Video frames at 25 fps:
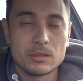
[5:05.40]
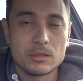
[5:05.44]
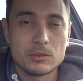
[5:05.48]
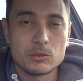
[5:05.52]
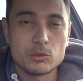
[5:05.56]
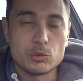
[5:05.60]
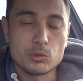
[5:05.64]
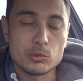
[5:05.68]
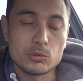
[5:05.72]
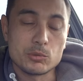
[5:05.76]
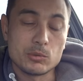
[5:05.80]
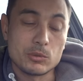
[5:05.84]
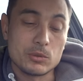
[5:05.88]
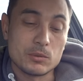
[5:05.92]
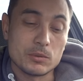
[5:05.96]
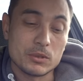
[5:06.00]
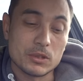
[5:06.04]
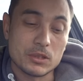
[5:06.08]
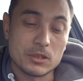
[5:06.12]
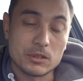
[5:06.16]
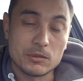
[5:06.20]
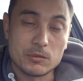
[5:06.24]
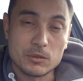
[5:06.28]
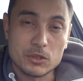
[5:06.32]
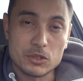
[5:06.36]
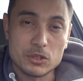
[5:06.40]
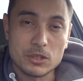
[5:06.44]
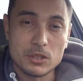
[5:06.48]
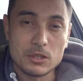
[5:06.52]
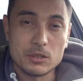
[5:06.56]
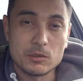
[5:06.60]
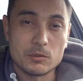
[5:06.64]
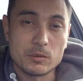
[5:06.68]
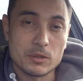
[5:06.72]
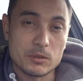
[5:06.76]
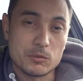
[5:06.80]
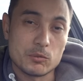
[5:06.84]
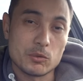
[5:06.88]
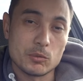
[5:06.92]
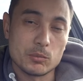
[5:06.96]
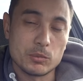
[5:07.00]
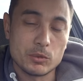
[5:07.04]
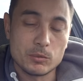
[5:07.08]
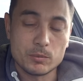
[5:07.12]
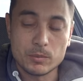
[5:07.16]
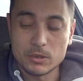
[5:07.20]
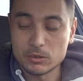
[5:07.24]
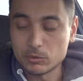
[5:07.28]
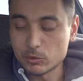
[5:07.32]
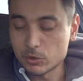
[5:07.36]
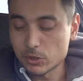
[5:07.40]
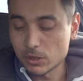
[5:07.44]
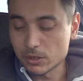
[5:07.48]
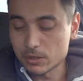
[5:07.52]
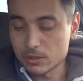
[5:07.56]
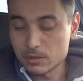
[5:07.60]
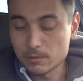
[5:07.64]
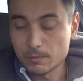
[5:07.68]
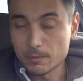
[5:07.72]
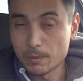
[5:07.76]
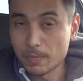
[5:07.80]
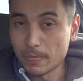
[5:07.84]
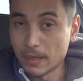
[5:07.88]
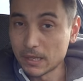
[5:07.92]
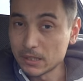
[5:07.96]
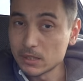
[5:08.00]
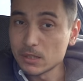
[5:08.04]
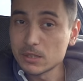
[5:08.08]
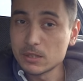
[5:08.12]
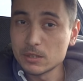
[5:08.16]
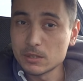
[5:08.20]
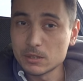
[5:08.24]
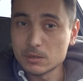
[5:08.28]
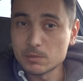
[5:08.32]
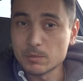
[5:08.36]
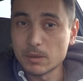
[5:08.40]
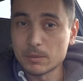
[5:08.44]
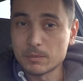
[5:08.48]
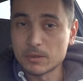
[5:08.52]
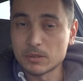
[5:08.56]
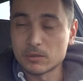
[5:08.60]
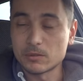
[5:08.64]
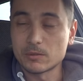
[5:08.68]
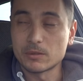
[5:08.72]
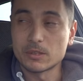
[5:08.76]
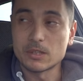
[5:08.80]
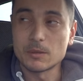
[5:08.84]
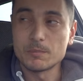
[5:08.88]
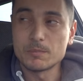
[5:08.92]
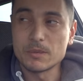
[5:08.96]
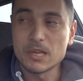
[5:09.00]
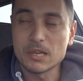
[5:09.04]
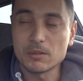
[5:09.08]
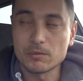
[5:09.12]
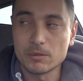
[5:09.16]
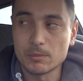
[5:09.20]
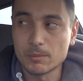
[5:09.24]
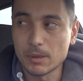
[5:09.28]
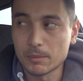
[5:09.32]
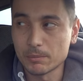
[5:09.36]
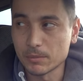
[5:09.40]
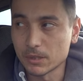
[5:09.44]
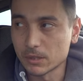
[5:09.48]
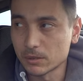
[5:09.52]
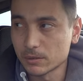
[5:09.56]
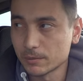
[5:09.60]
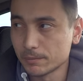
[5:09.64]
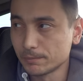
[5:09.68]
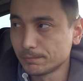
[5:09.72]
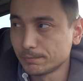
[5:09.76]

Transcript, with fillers: чувствуйте вот это движение, у вас все будет получаться. Это один из моментов. Это первый момент.